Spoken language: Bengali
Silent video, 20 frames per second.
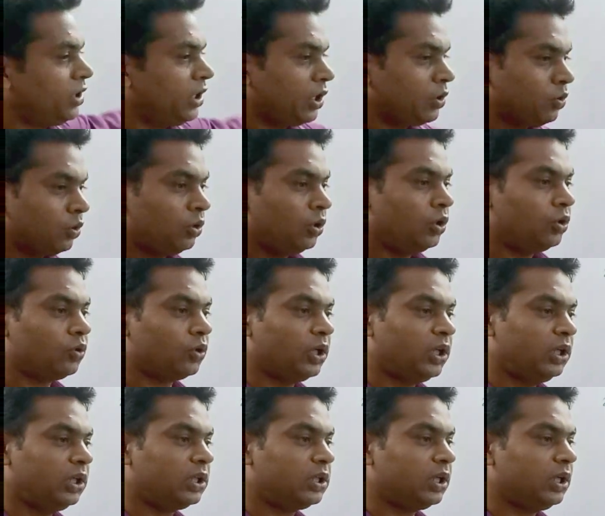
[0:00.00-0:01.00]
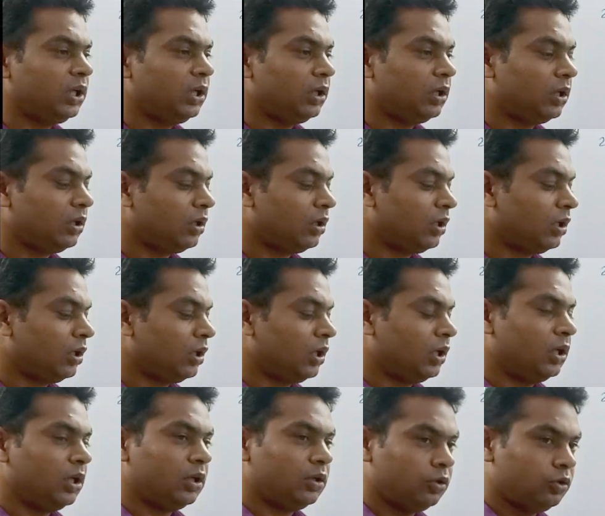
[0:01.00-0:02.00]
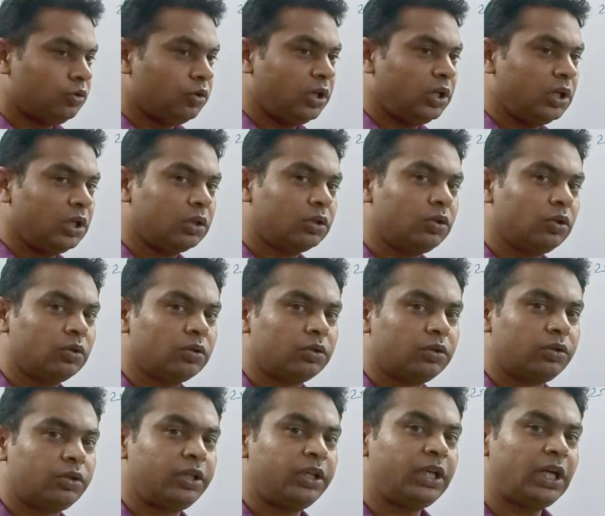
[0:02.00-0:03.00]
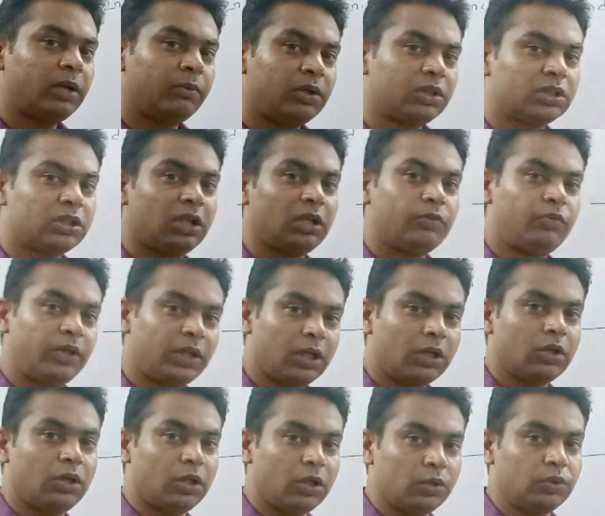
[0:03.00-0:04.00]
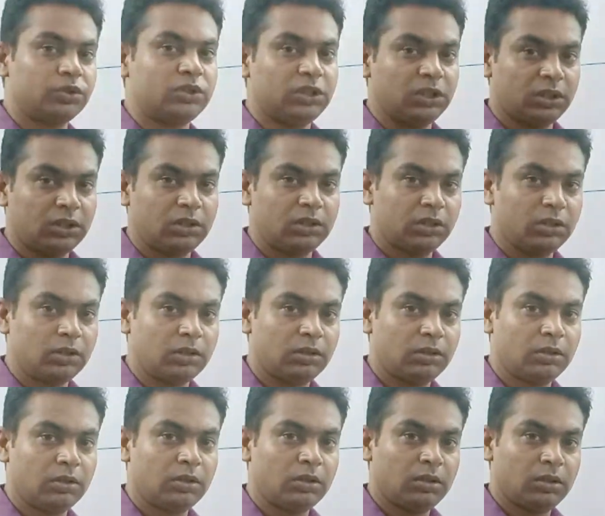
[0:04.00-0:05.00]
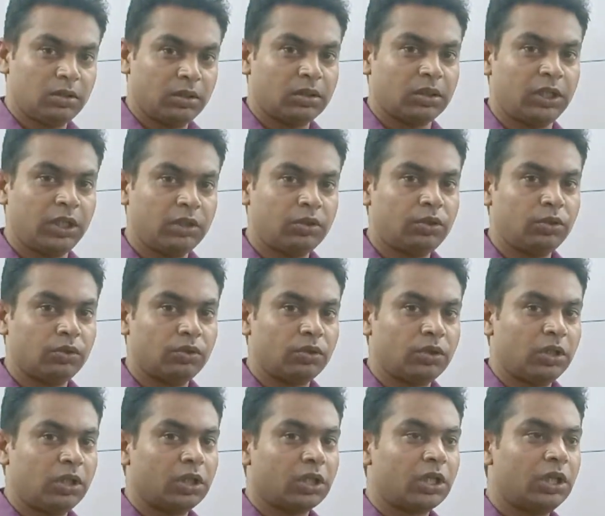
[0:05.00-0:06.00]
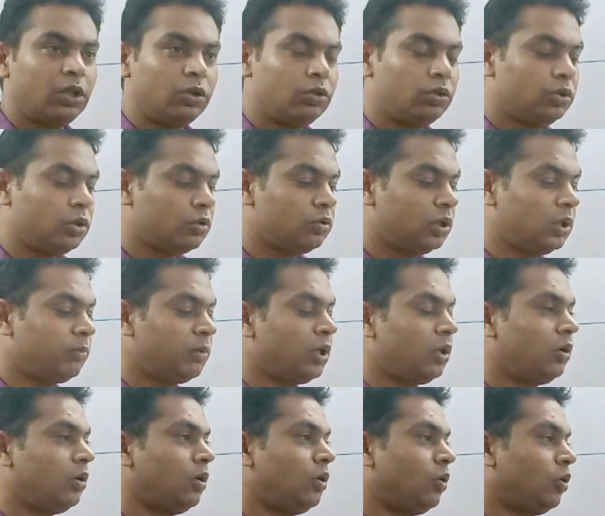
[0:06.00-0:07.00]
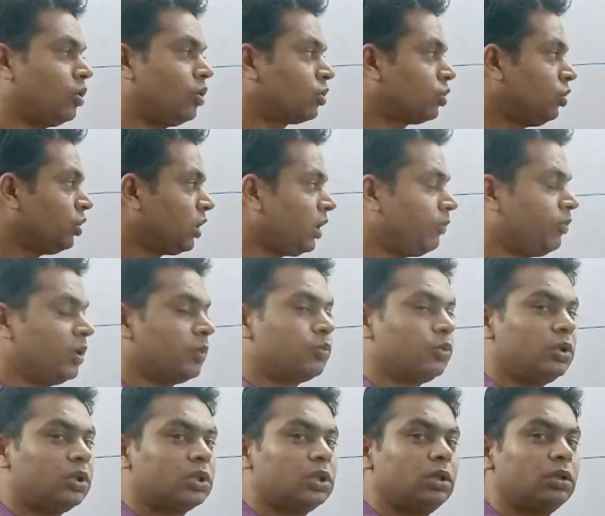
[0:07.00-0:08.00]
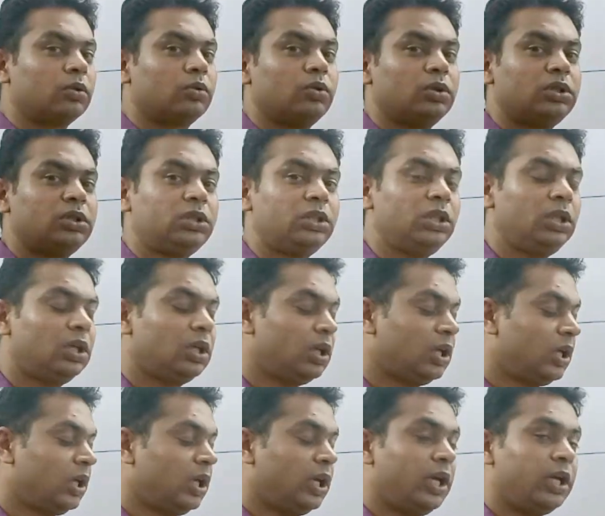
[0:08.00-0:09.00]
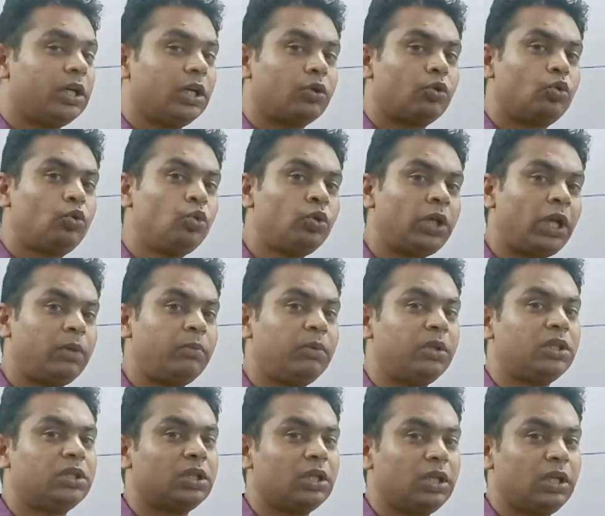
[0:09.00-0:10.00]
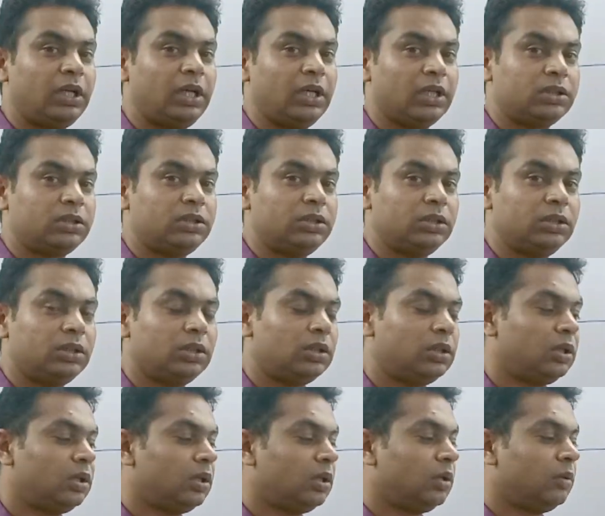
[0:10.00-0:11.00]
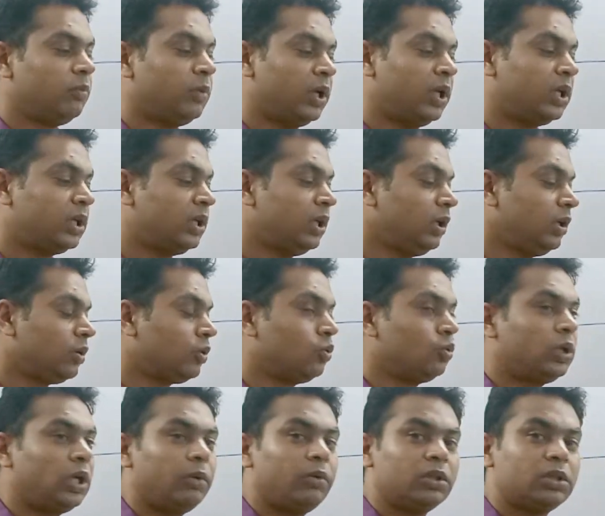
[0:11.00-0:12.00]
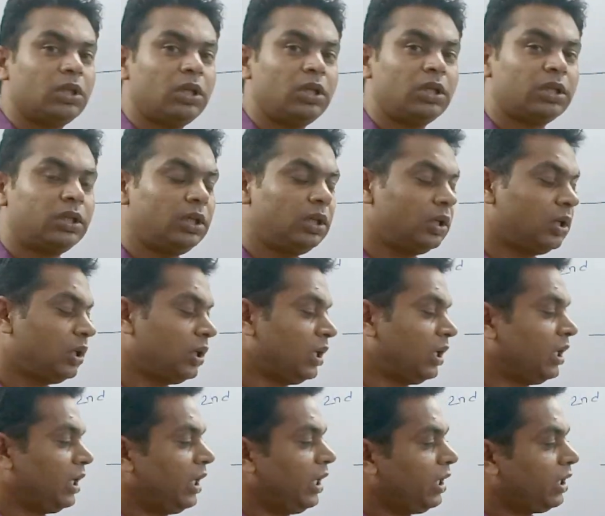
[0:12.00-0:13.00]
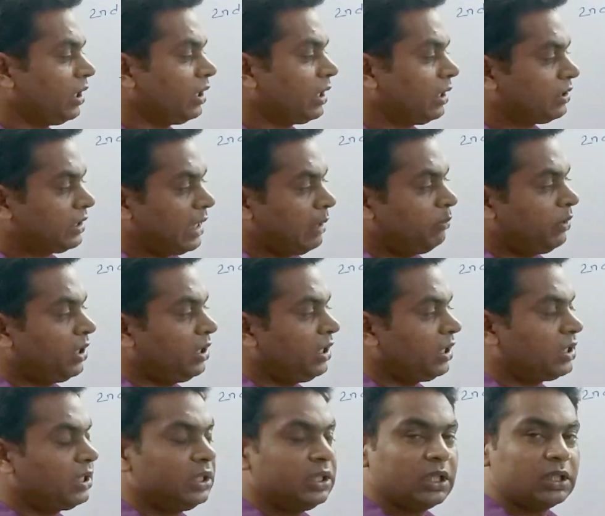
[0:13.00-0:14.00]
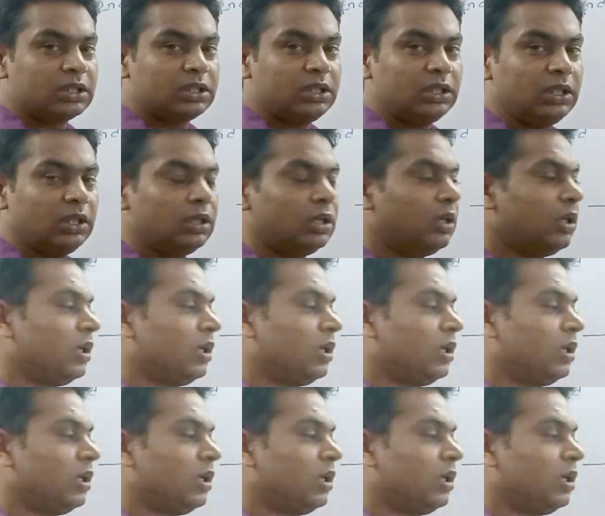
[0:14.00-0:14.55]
যে কোনো ড্রয়িংকে ড্রয়িংয়ের তো থ্রি ডাইমেনশনাল ফিগার হওয়া উচিত ঠিক তো কিন্তু যখন আমরা অর্থোগ্রাফিক পজিশন করছি এটা টু ডাইমেনশনালে আসছি মানে কি টু ডাইমেনশনাল কি এটা সামনে দিয়ে কি দেখছি